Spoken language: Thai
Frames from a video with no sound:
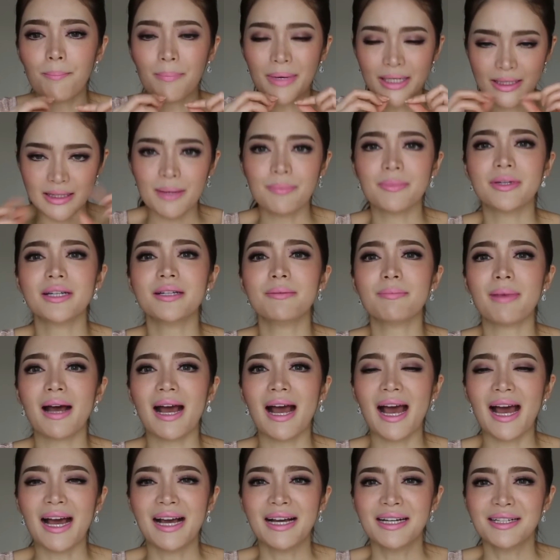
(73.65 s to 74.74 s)
มันเต็มขึ้นมา
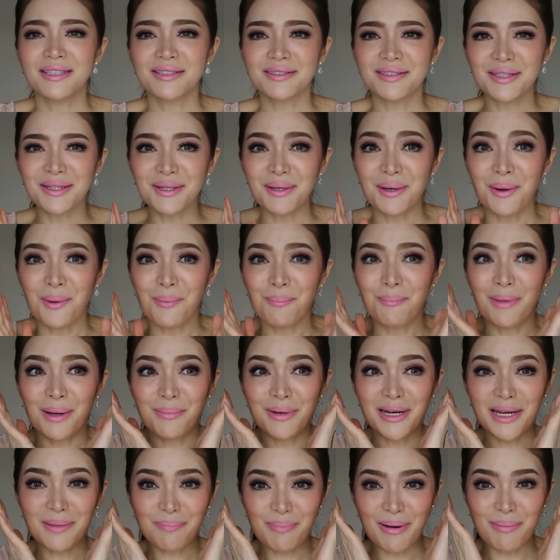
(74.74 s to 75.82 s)
ซึ่งมัน
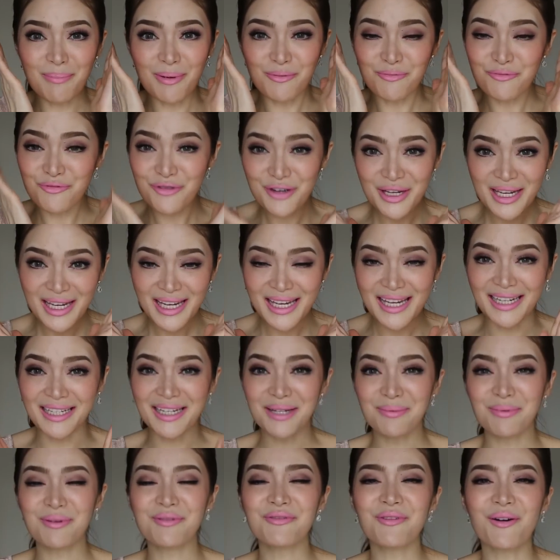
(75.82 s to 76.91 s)
ไม่ได้เป็นแบบ V อย่าง
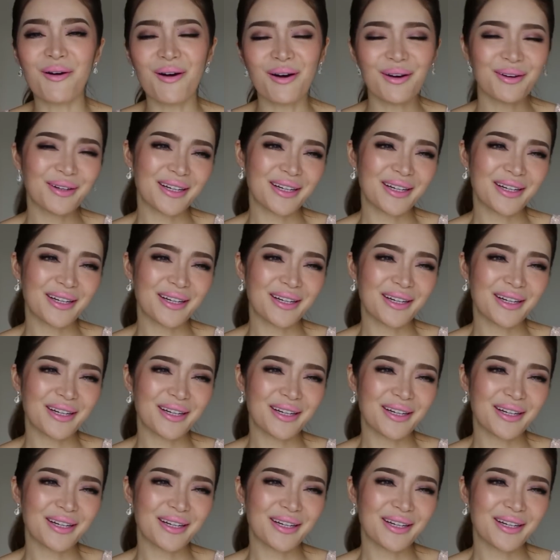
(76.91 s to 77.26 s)
ที่พี่ฟอ